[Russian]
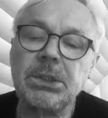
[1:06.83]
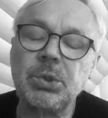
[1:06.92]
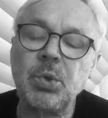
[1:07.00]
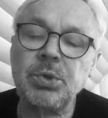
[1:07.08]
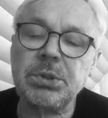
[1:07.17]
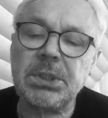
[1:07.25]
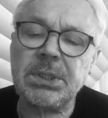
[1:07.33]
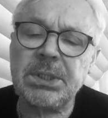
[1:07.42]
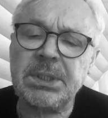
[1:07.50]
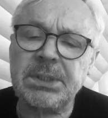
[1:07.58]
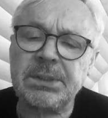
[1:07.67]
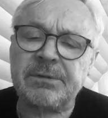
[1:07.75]
«Тут
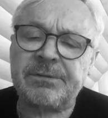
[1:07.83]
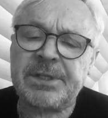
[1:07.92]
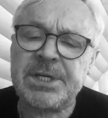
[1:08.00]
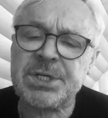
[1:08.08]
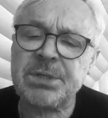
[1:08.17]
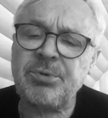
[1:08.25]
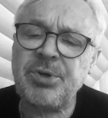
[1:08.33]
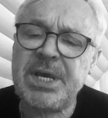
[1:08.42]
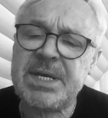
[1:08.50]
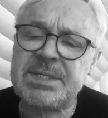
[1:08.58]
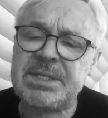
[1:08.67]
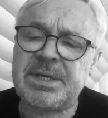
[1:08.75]
э, в нашем
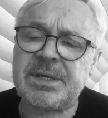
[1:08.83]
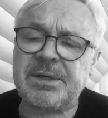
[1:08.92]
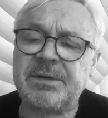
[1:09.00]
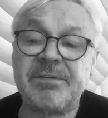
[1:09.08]
уезде,